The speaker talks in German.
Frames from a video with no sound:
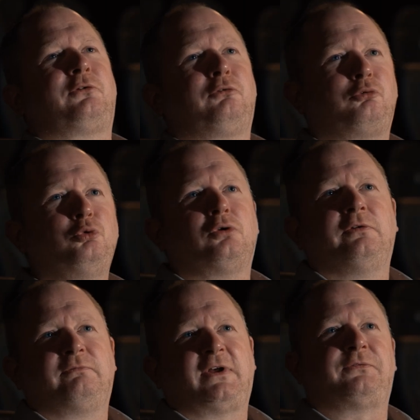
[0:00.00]
zu
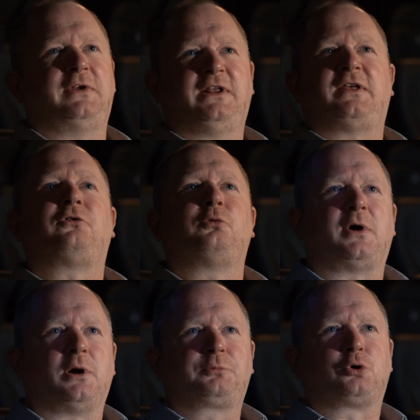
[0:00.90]
suchen, was will ich jetzt
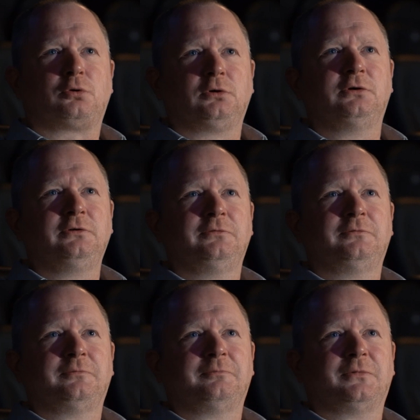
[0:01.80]
überhaupt gucken
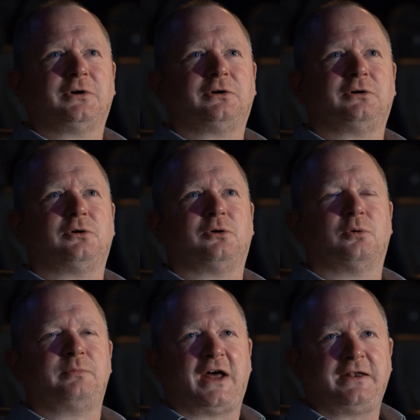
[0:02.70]

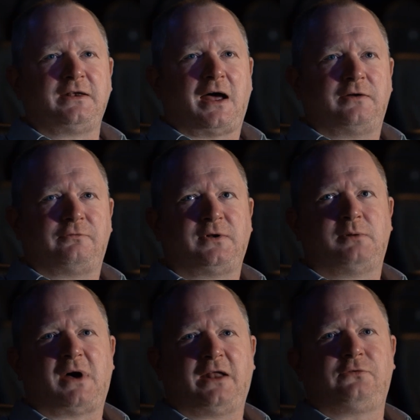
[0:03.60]
um dann einen
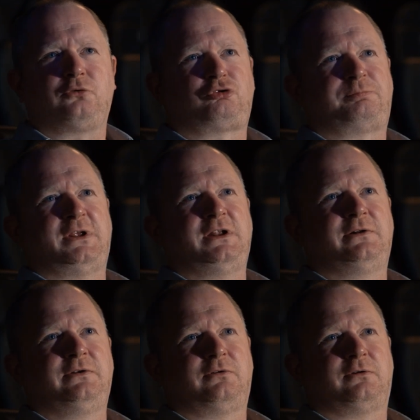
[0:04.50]
Film
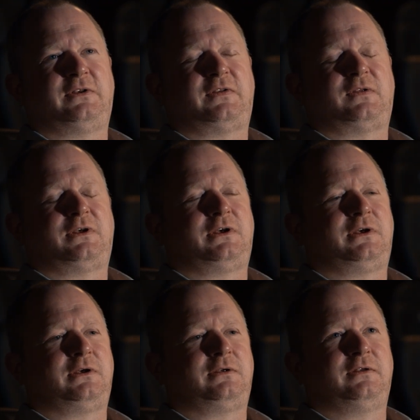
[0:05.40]
anzuspielen und
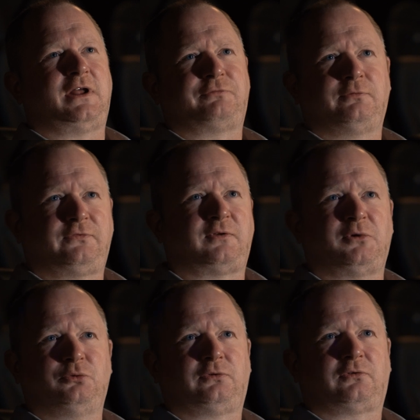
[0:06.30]
äh, nach 15
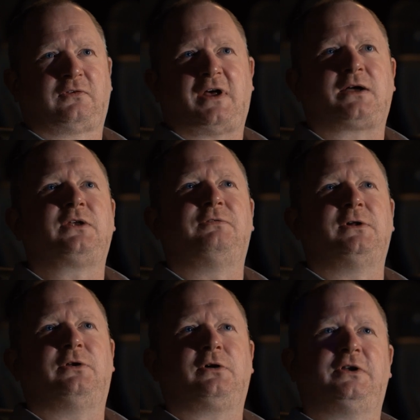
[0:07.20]
Minuten zu sagen, ich will
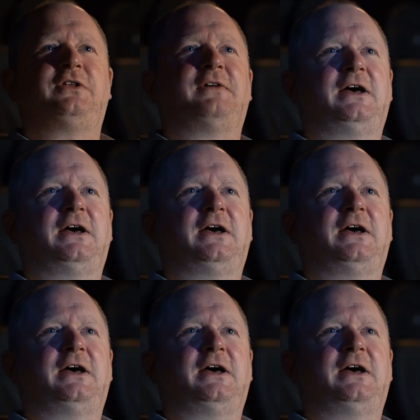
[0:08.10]
ihn doch nicht